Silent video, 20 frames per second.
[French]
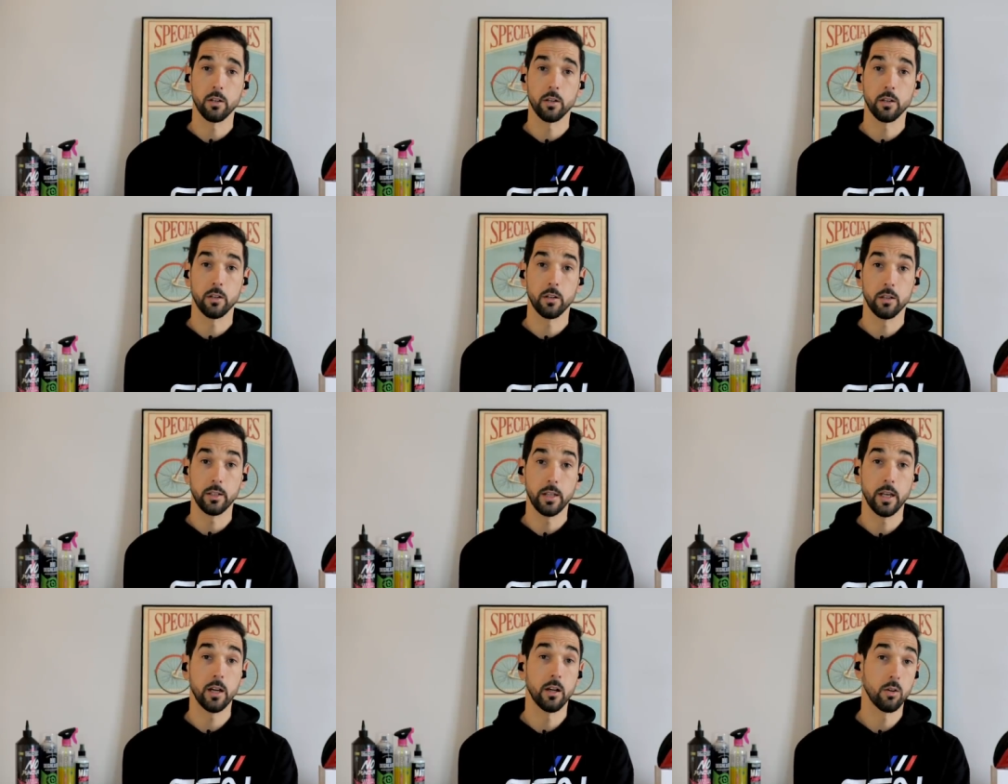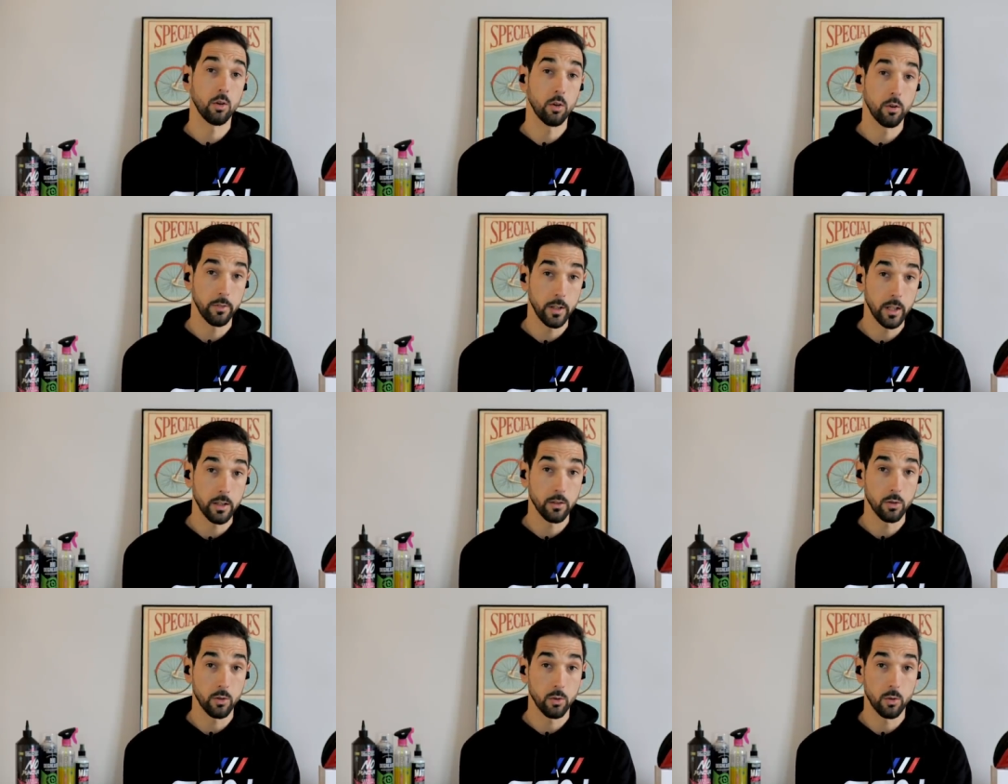euh, il y a un
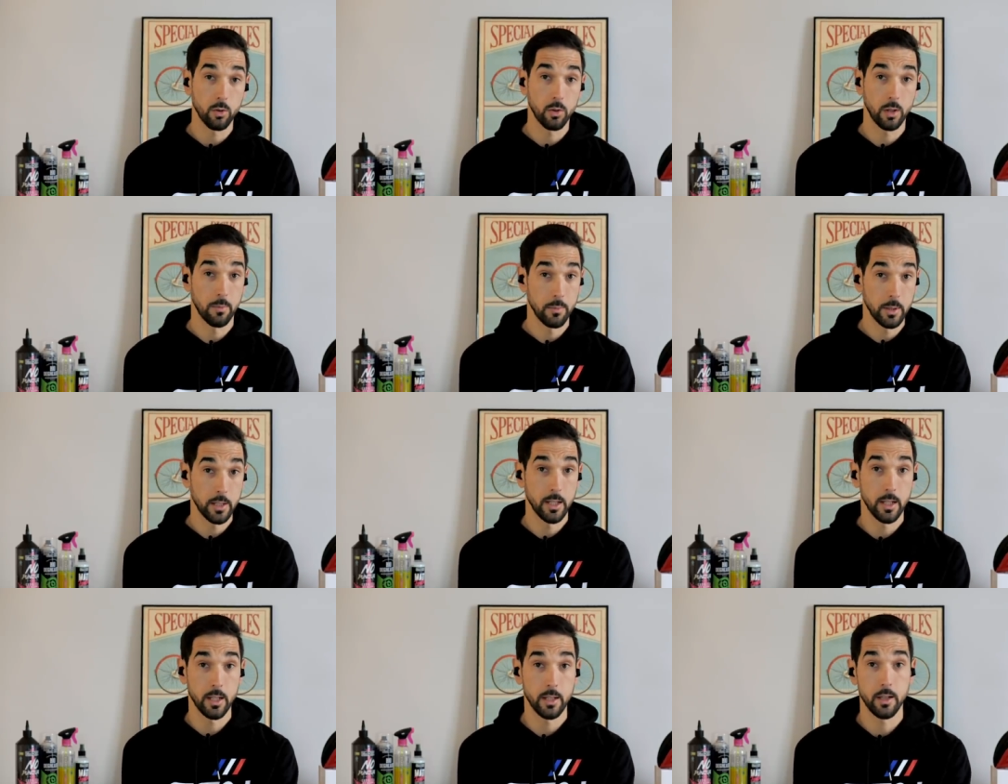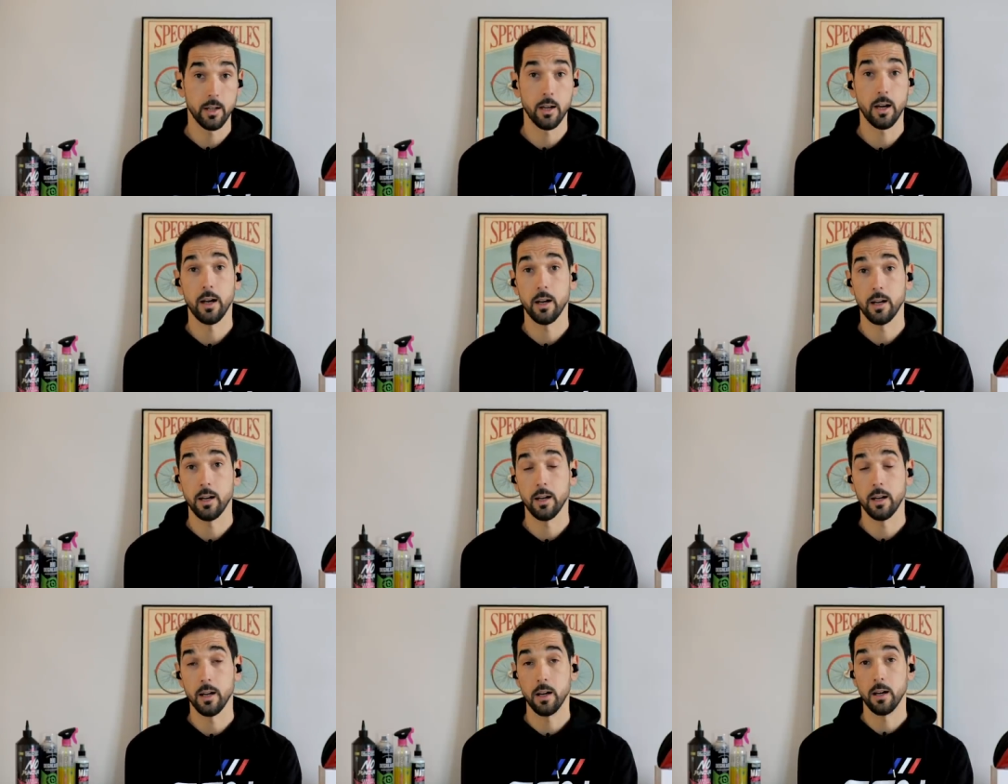revers de la médaille
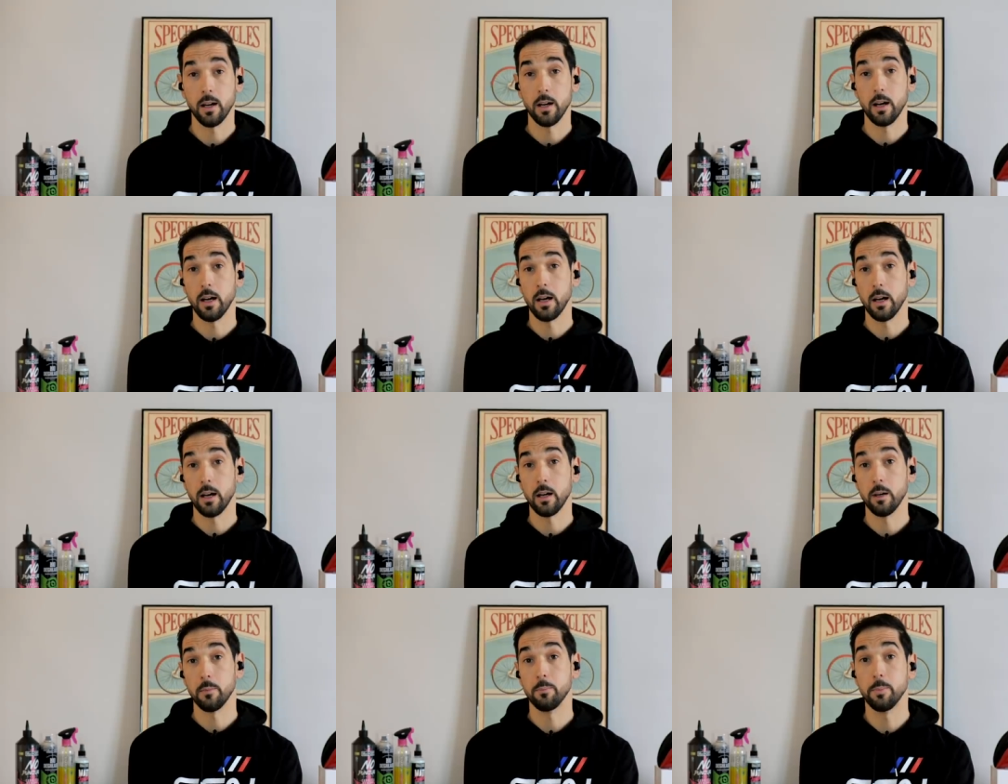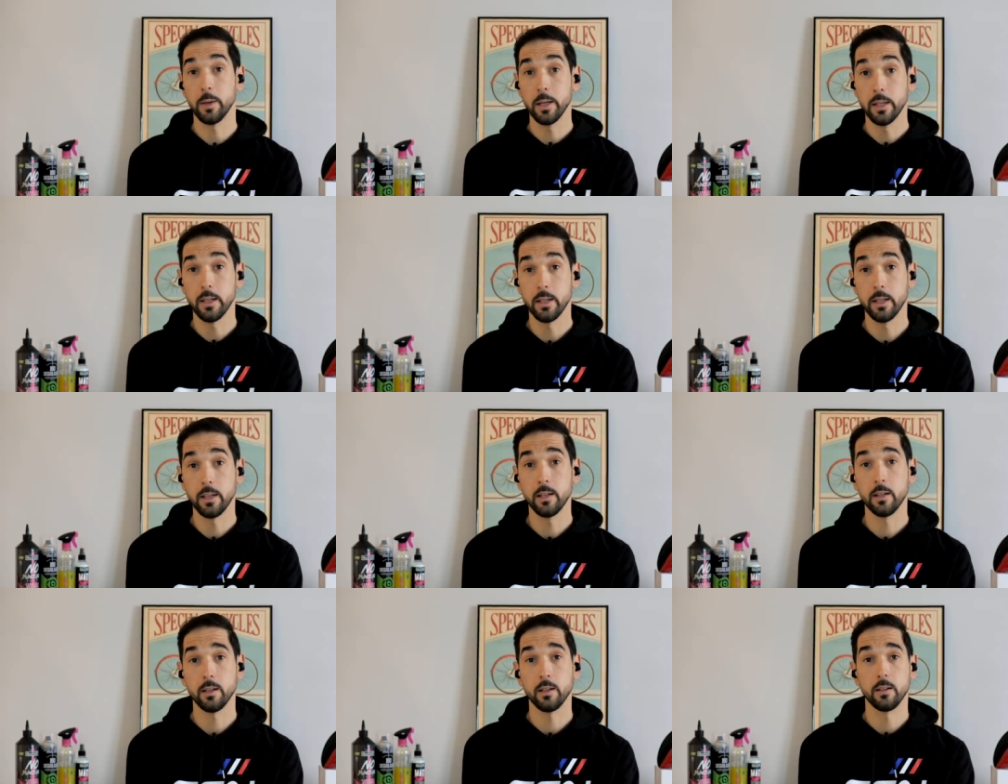à,
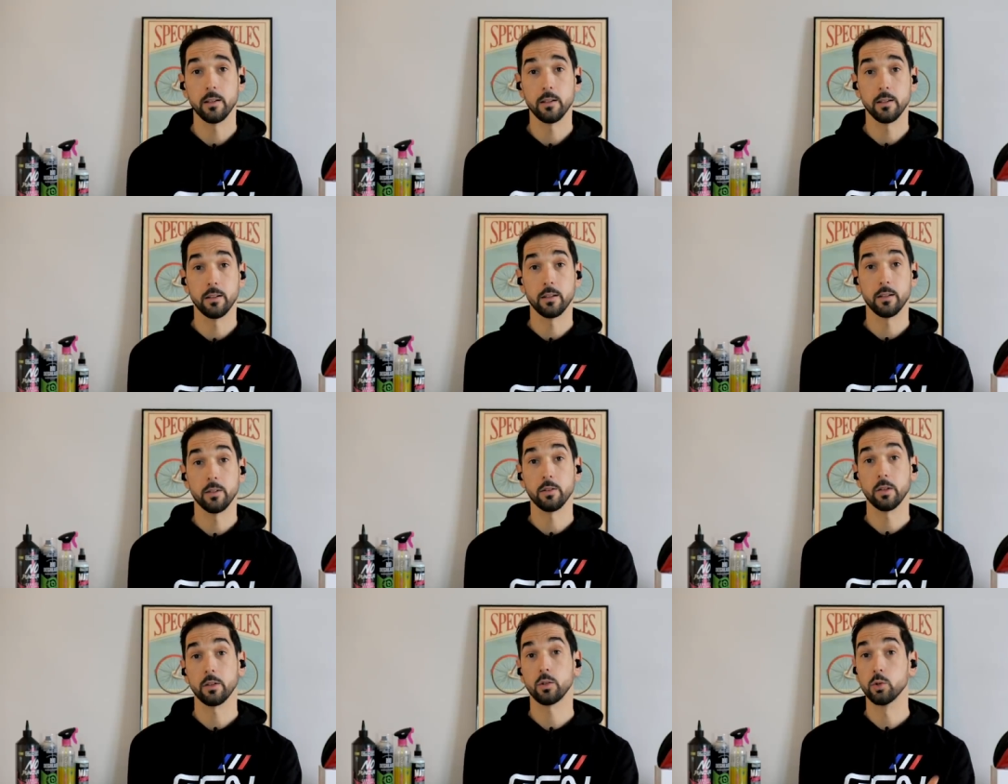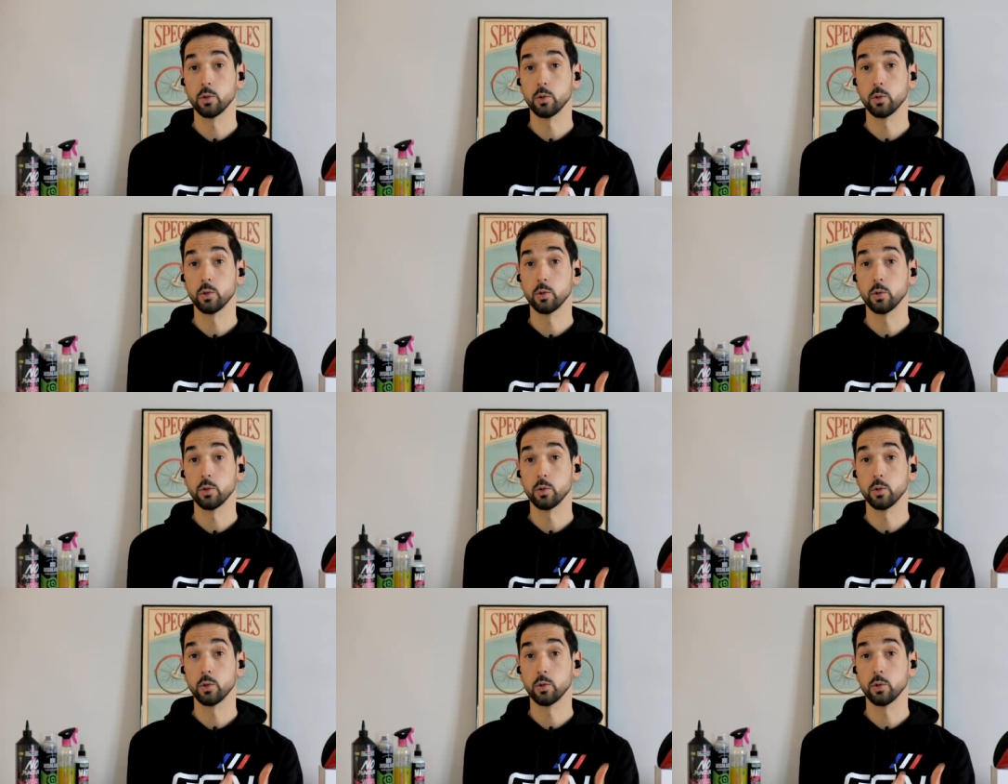payer, euh,